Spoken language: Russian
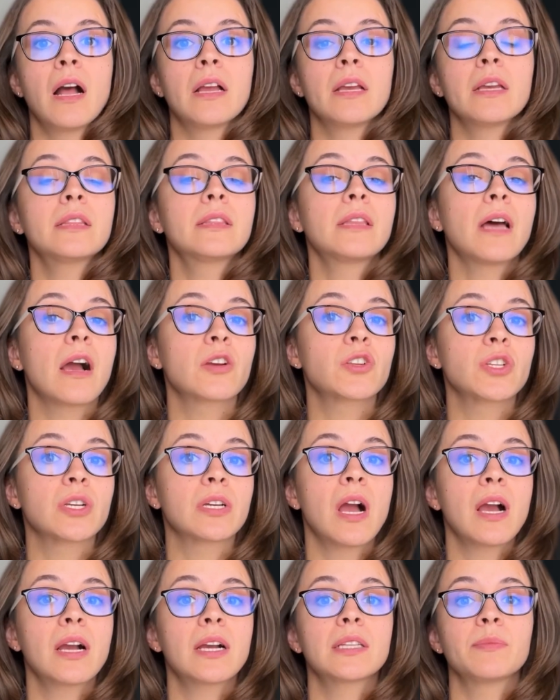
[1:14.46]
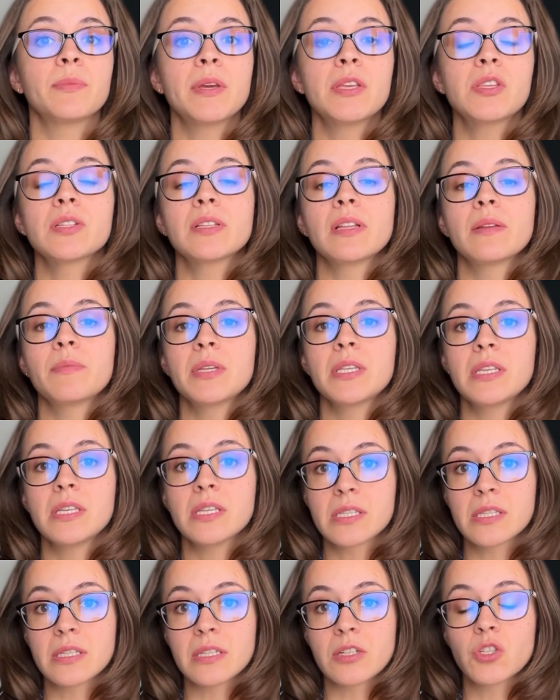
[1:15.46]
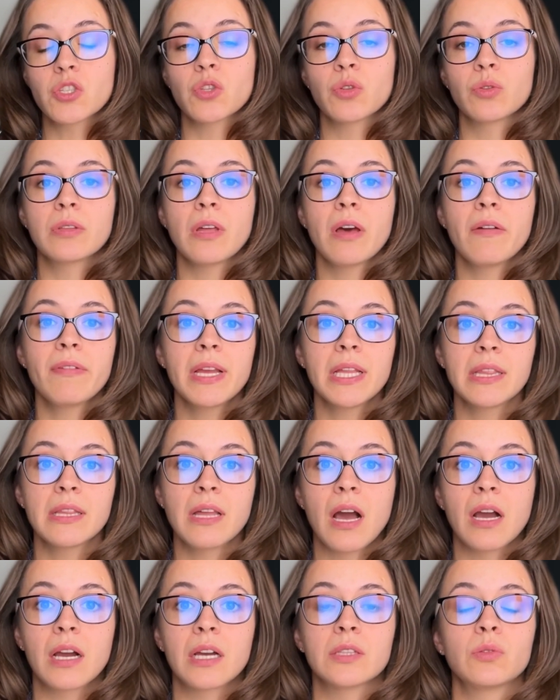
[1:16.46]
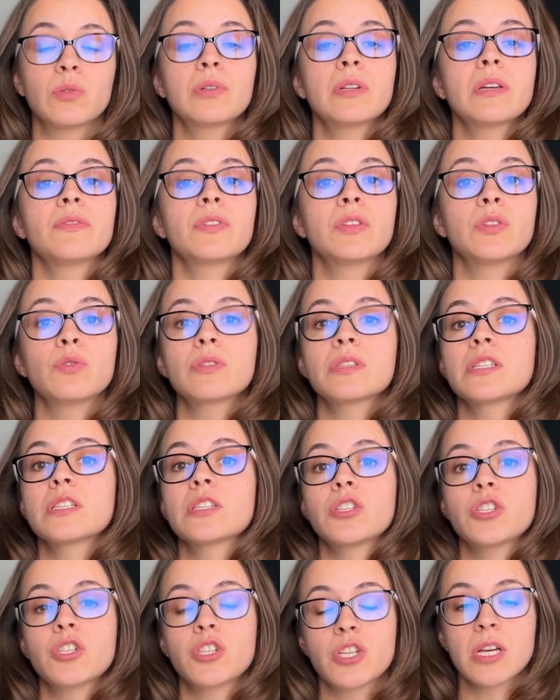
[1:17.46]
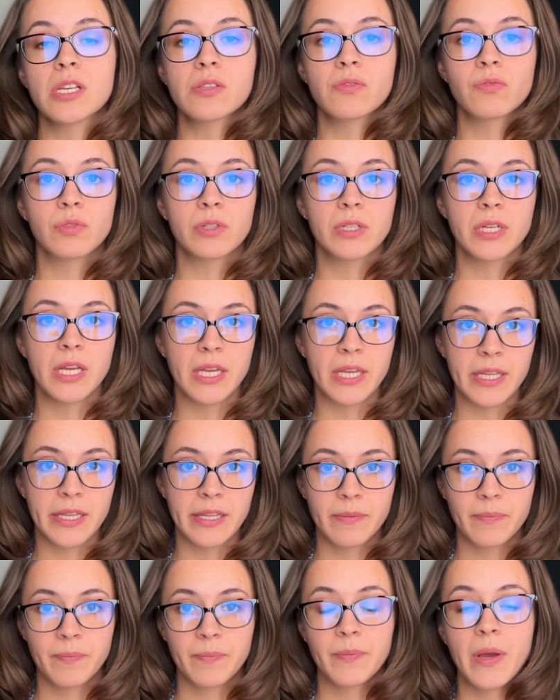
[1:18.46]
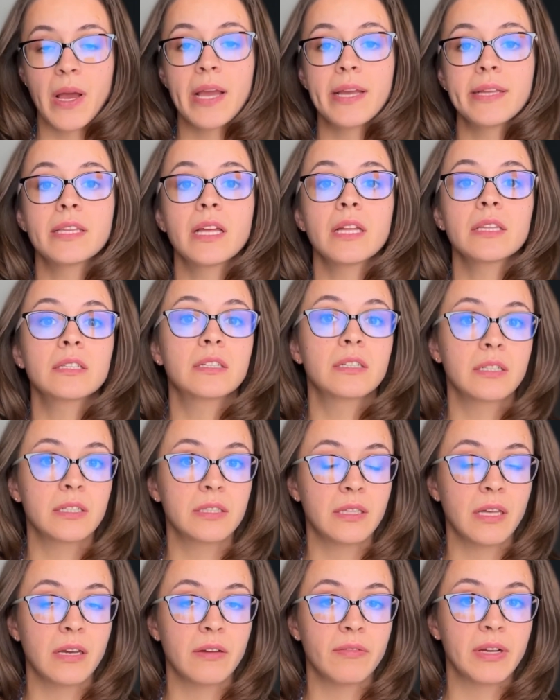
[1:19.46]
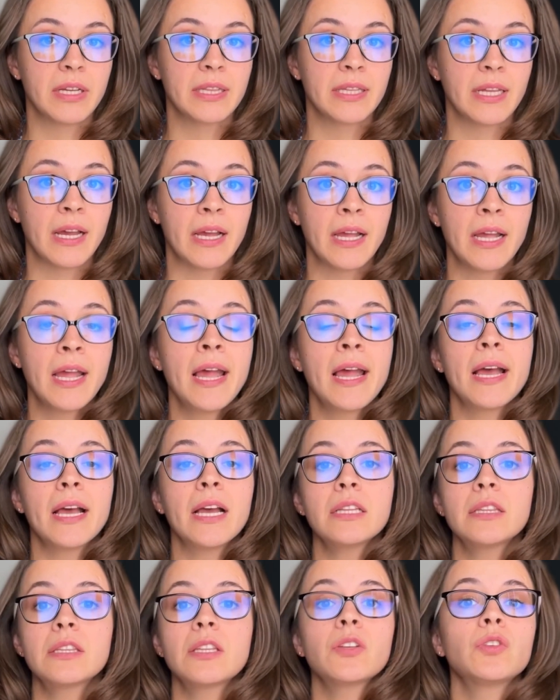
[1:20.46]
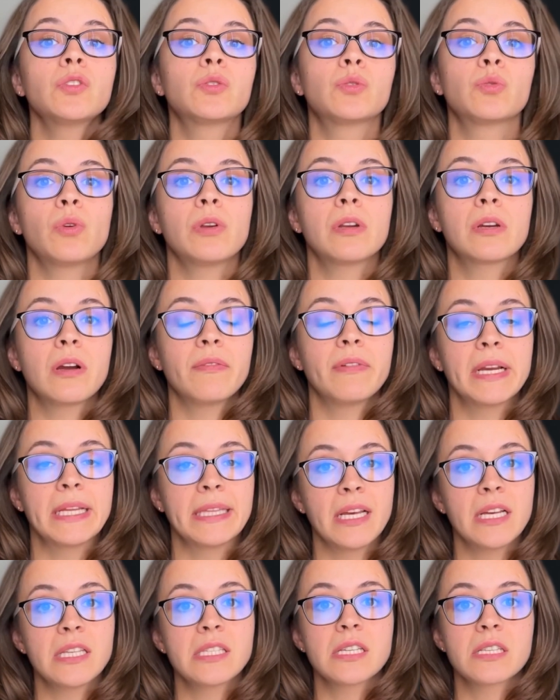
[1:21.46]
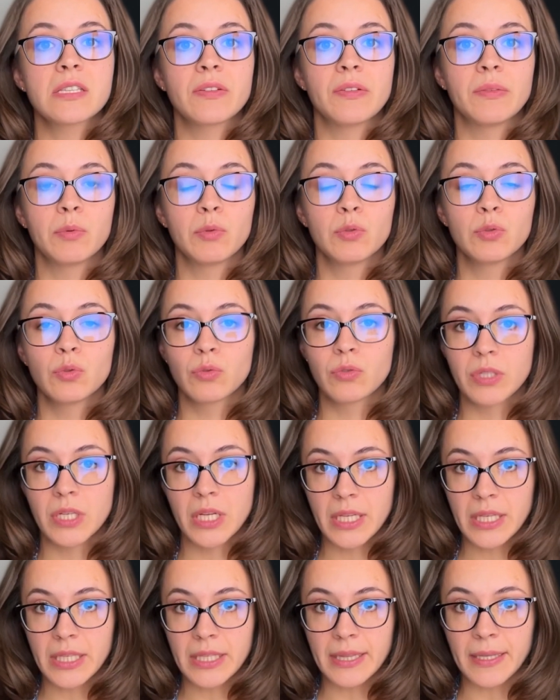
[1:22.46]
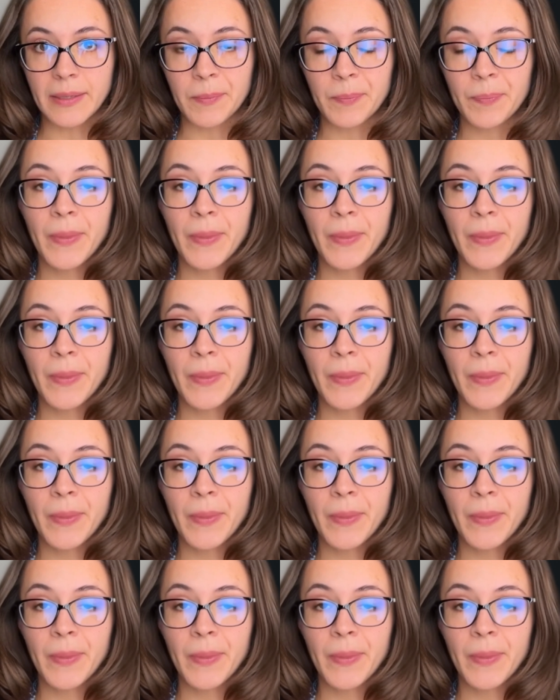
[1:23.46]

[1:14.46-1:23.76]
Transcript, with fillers: И также, как отметила министр, что та война, которая ведется сейчас в Украине, а это открытая война, это не только война за свободу Украины.